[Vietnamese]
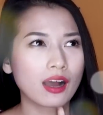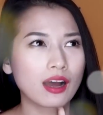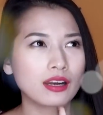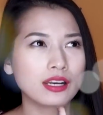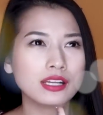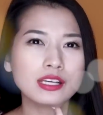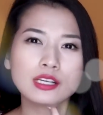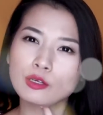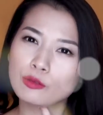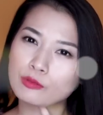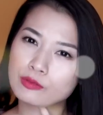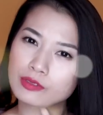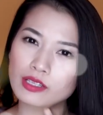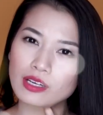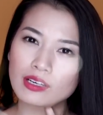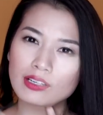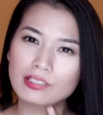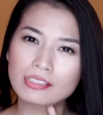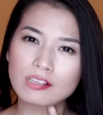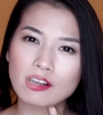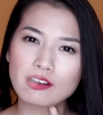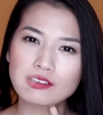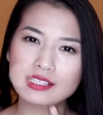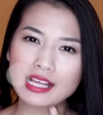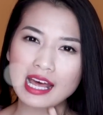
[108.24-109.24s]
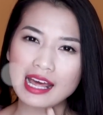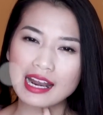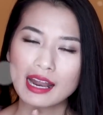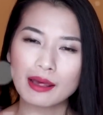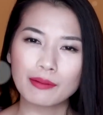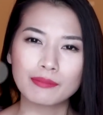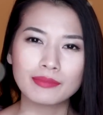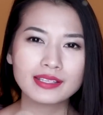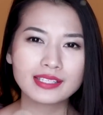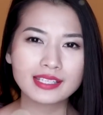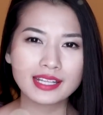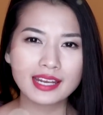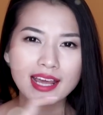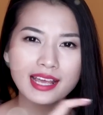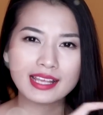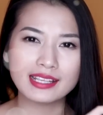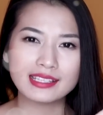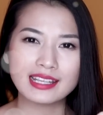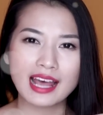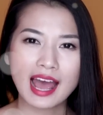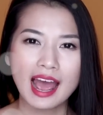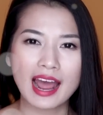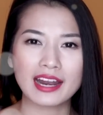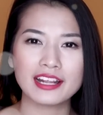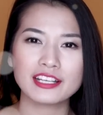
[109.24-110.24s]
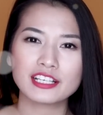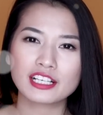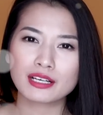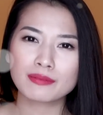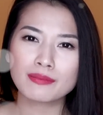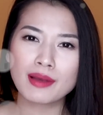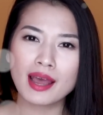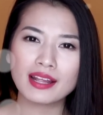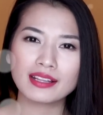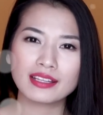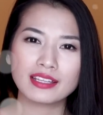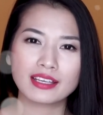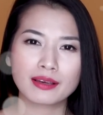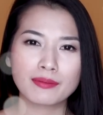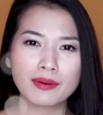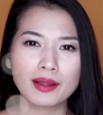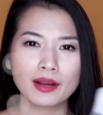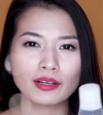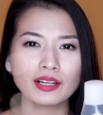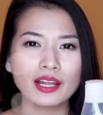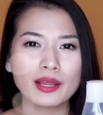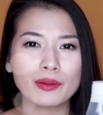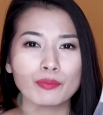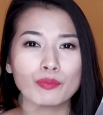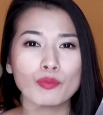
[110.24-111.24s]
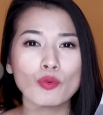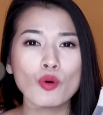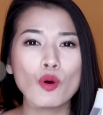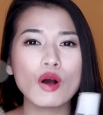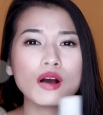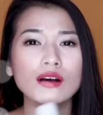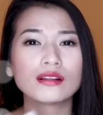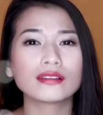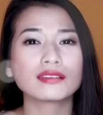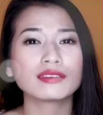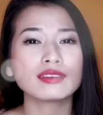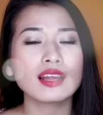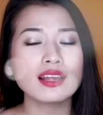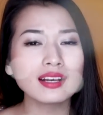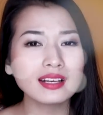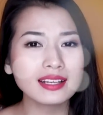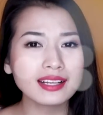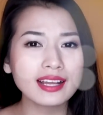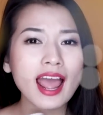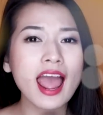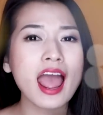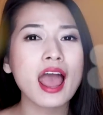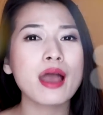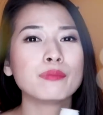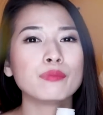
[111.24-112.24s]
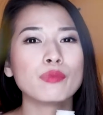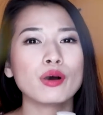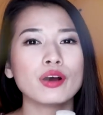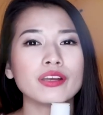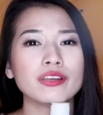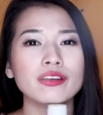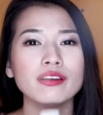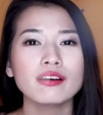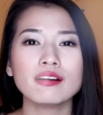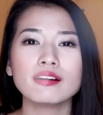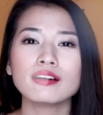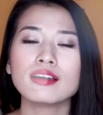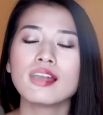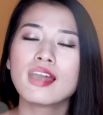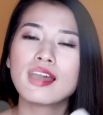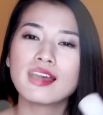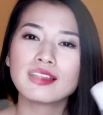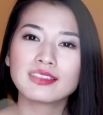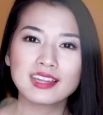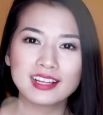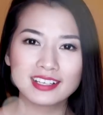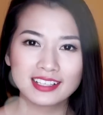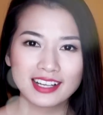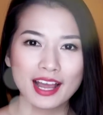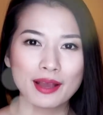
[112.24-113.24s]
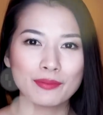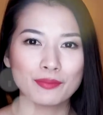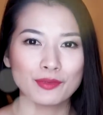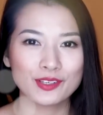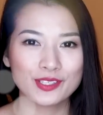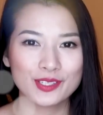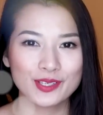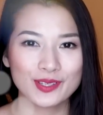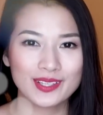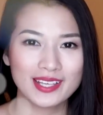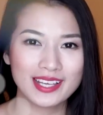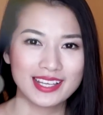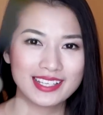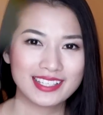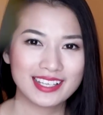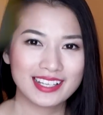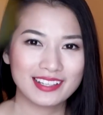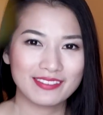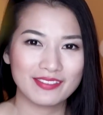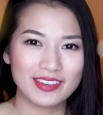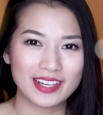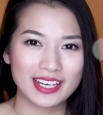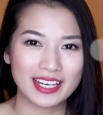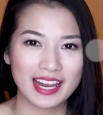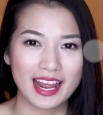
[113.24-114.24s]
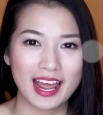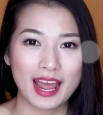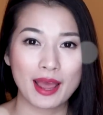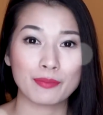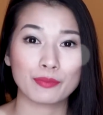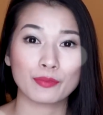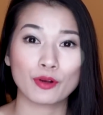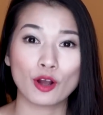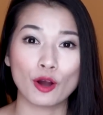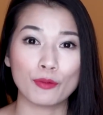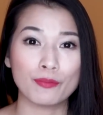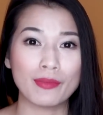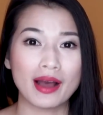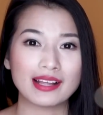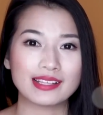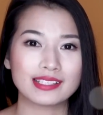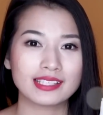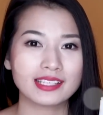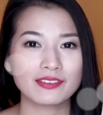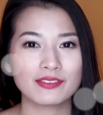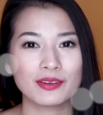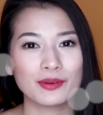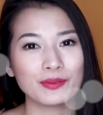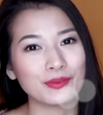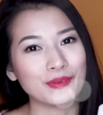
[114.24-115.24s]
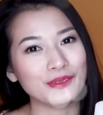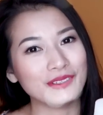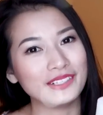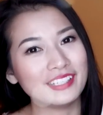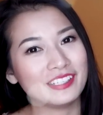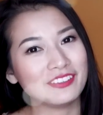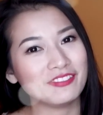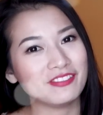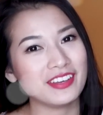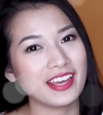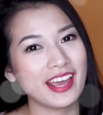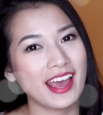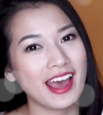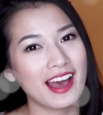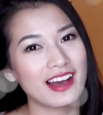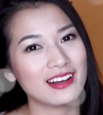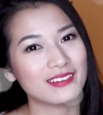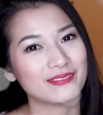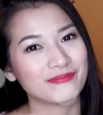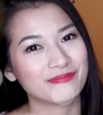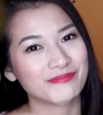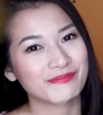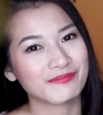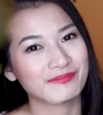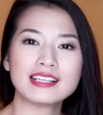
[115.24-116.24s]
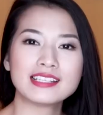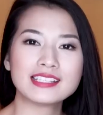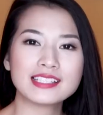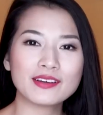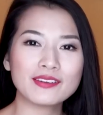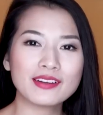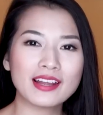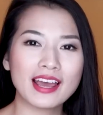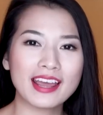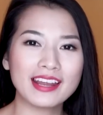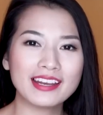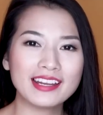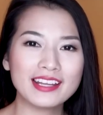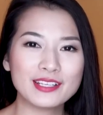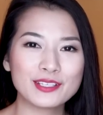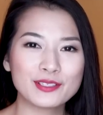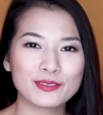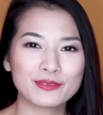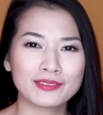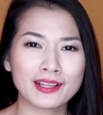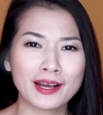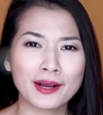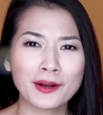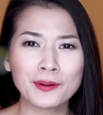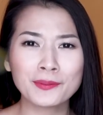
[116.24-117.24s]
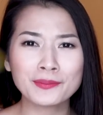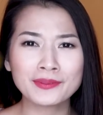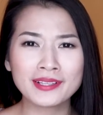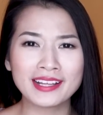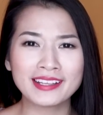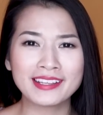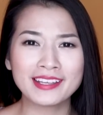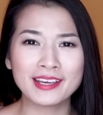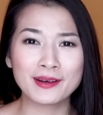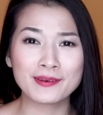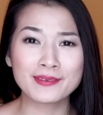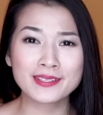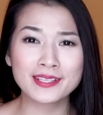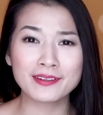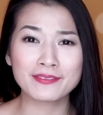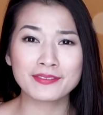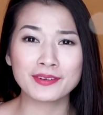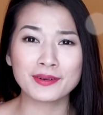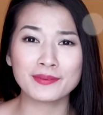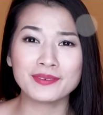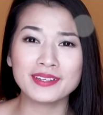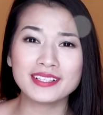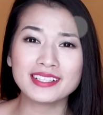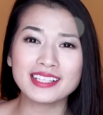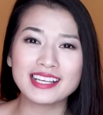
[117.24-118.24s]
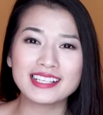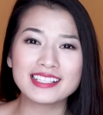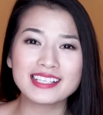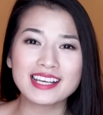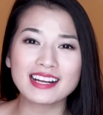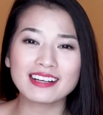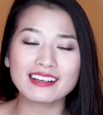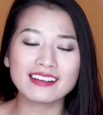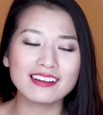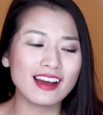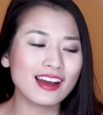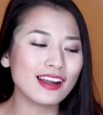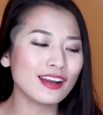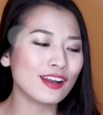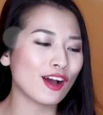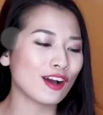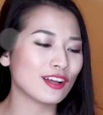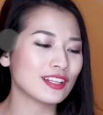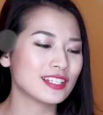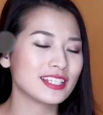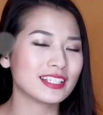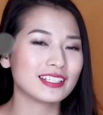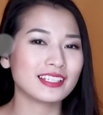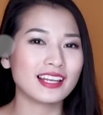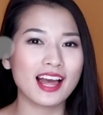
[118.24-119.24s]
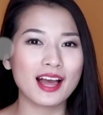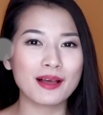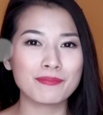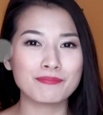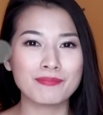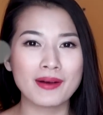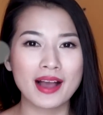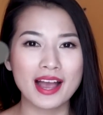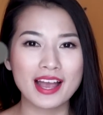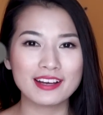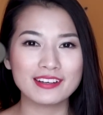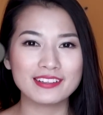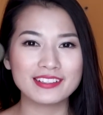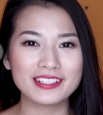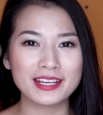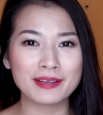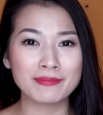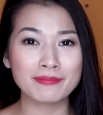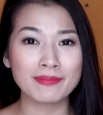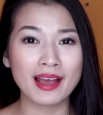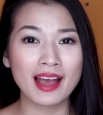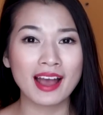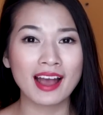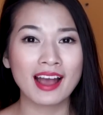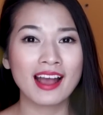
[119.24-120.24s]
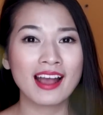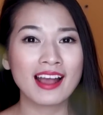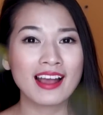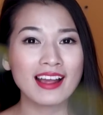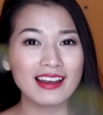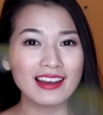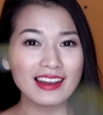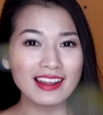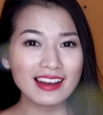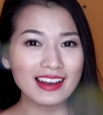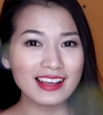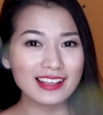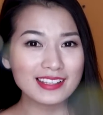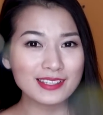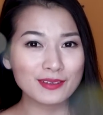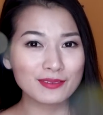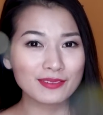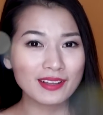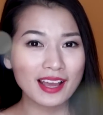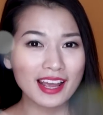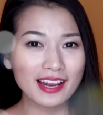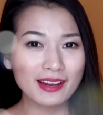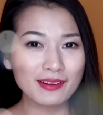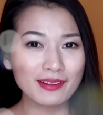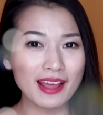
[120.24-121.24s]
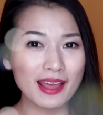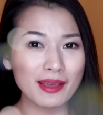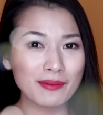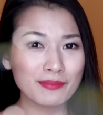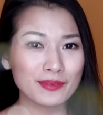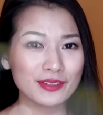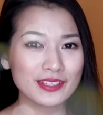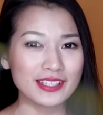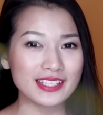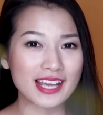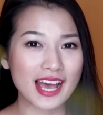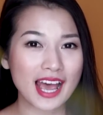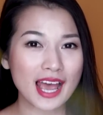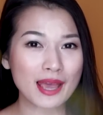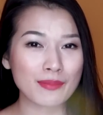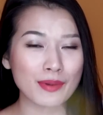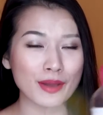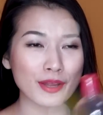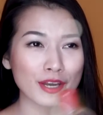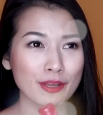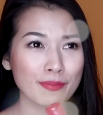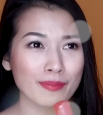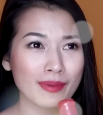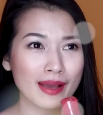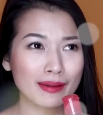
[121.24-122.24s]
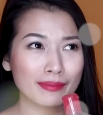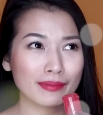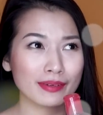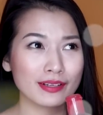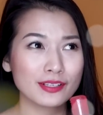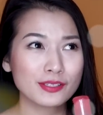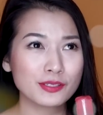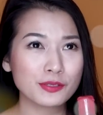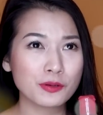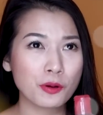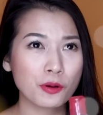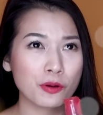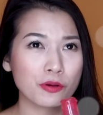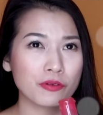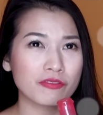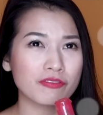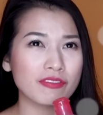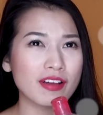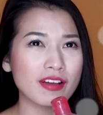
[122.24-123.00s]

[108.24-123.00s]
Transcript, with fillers: Uh, Ly không nhớ rõ giá lắm Ly sẽ để giá để cho các bạn Thì các bạn có thể mua ở tất cả mọi nơi Tất cả mọi siêu thị trên Việt Nam Có bán sản phẩm của Nivea sau đấy thì chúng ta không thể thiếu sản phẩm nước tẩy trang nữa đó chính là Bioderma. Ly lại dùng hết thêm một chai Bioderma nữa rồi